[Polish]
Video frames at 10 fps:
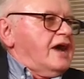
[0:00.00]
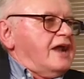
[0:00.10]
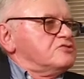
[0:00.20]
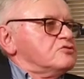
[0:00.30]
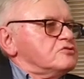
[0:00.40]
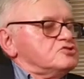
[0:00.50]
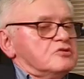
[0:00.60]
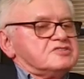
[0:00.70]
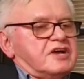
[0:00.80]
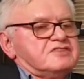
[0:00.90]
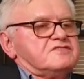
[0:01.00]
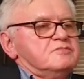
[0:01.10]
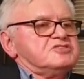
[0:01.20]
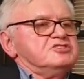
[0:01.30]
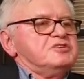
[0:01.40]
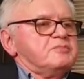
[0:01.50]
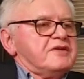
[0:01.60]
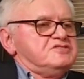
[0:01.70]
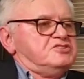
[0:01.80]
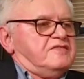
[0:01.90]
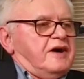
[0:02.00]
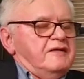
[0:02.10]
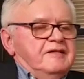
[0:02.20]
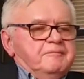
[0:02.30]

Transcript: ale to książka jest w tym sensie prawdziwa.